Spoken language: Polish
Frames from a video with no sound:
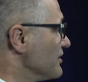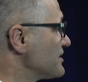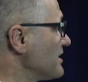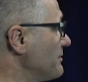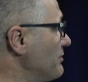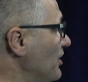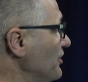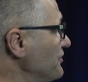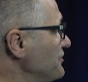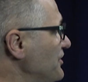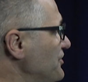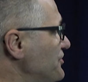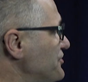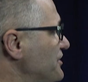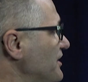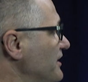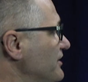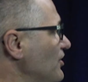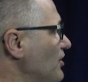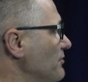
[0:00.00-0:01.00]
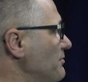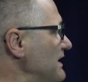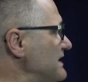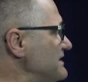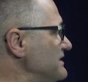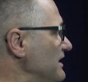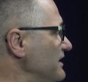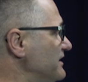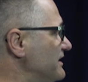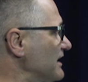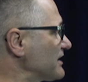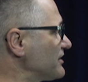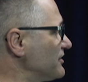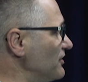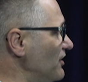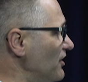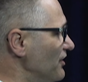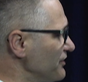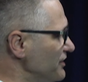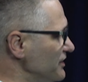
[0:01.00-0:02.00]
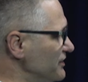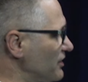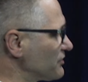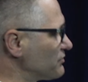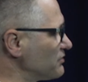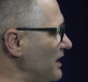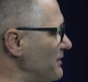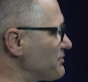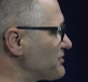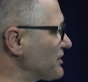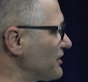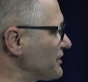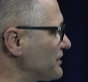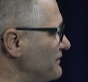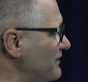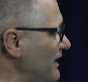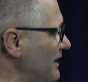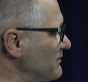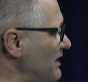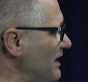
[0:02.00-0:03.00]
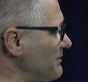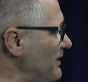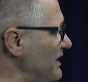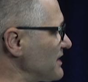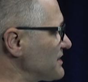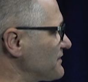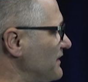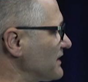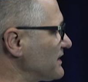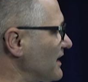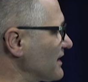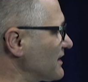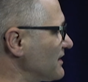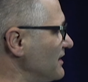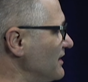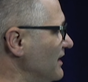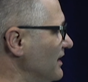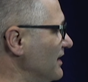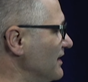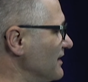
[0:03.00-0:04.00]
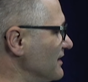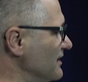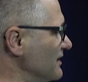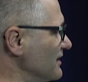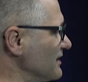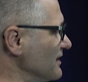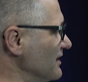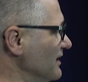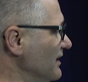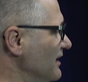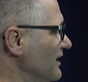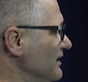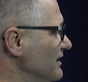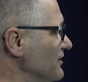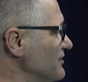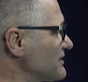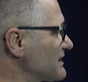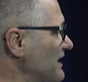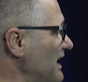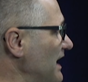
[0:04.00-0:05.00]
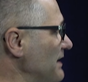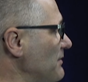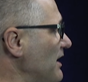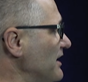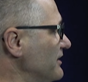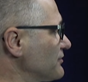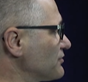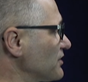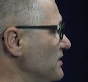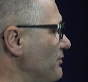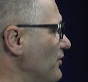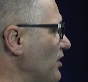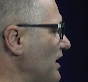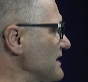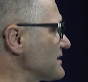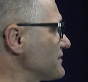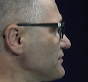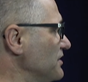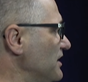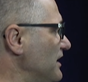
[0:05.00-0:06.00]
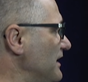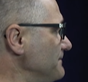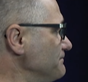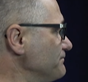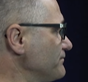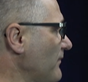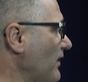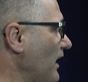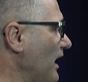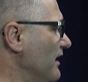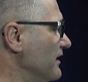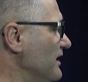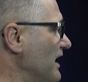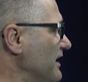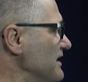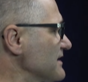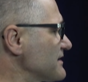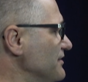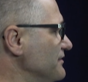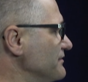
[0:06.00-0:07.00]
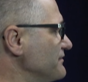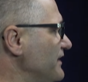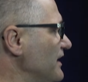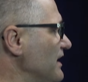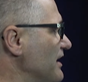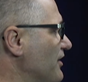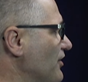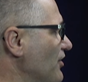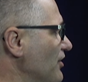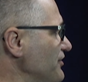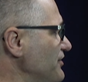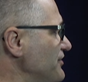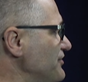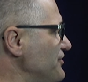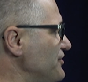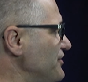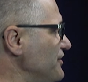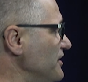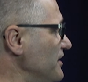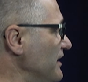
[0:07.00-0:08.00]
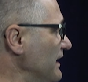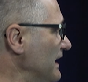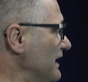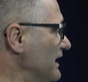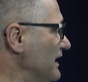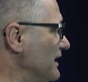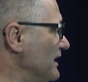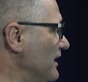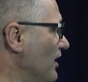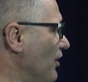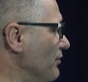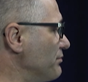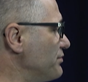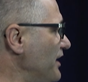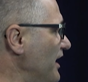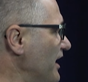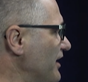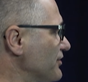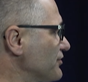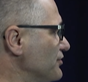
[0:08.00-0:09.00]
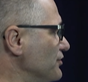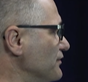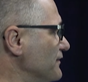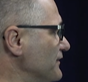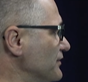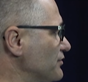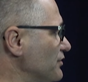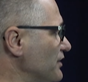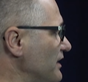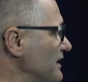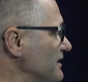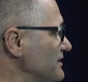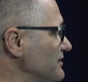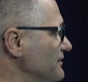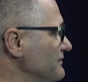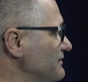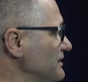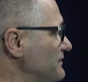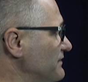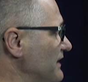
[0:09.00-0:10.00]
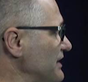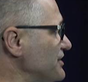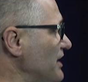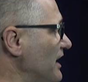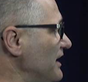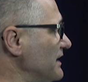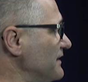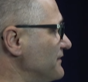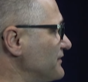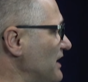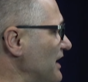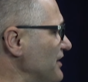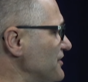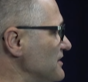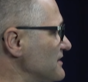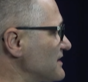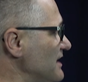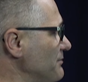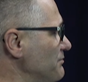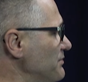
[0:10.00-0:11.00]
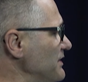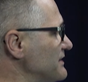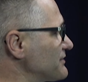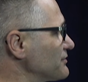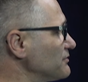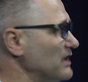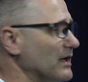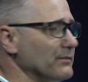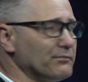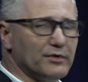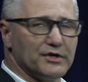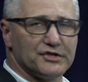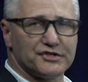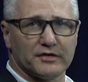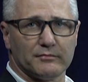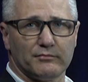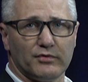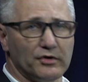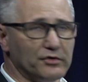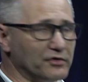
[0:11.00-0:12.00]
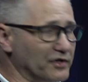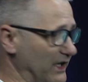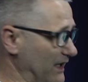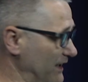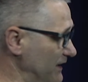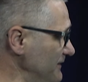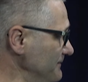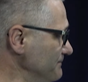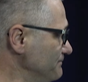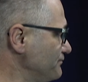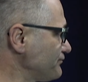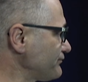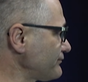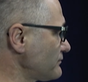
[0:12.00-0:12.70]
Żeby odnieść się do obecnej technologii, to tutaj przygotowałem dla Państwa taki e, no, schemat, który pokazuje, jakie są wielkości obiektów, które są wytwarzane w trakcie zapisu na płycie Blu-ray.